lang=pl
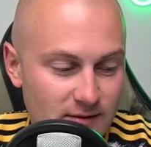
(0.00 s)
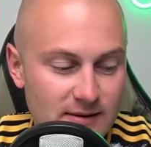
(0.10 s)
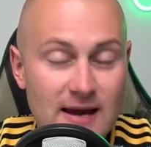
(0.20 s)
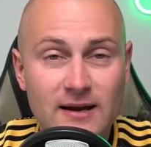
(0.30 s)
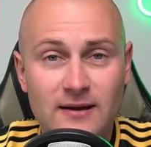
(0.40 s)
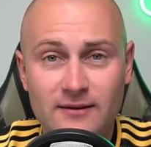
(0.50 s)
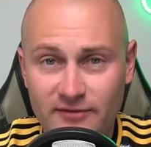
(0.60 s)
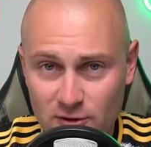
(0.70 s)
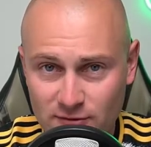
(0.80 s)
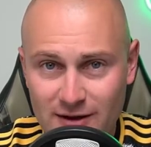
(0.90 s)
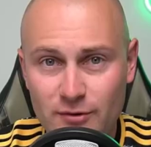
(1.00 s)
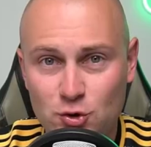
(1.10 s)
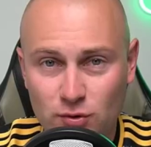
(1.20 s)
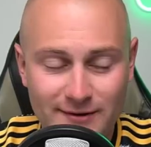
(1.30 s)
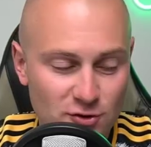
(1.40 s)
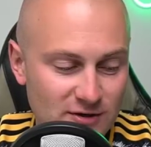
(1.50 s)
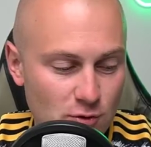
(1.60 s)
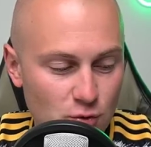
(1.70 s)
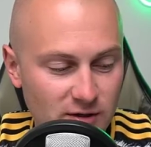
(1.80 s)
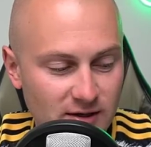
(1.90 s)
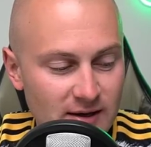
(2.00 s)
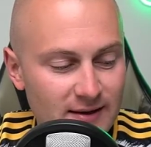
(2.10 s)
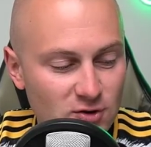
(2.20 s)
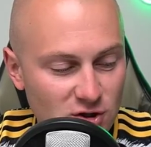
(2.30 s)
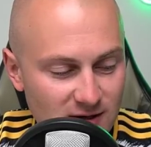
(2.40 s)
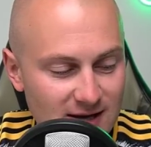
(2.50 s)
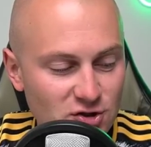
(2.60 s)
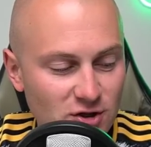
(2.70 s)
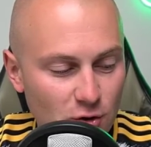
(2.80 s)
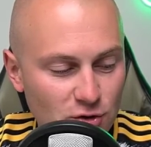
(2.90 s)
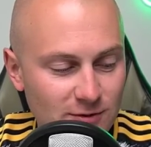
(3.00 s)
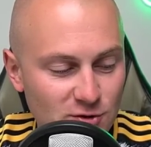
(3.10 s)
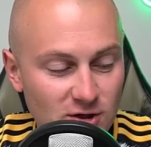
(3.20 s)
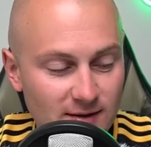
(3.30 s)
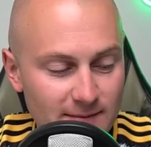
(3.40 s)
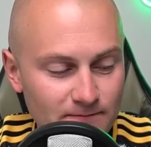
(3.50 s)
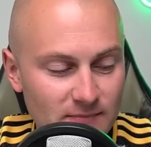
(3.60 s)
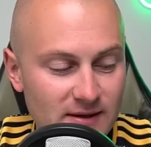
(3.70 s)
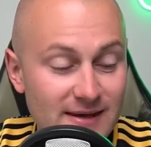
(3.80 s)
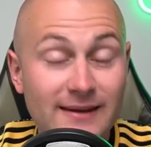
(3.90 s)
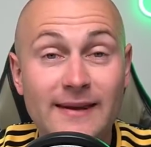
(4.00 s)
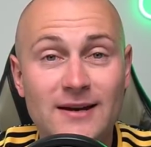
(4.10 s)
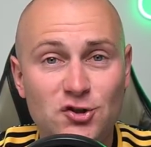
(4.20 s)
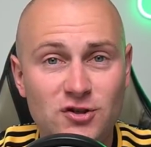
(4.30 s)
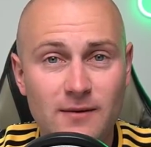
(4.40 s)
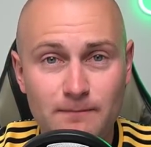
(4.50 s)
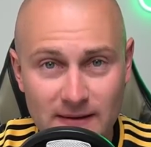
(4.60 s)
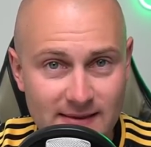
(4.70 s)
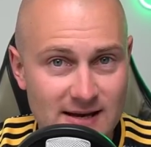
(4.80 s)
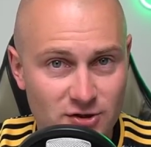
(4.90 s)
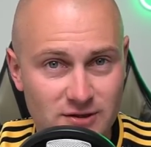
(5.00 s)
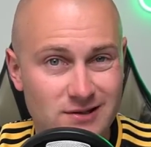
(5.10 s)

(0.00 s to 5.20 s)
Jak wyglądały rzuty rożne u nich? 13, 8, 7, 11, 15.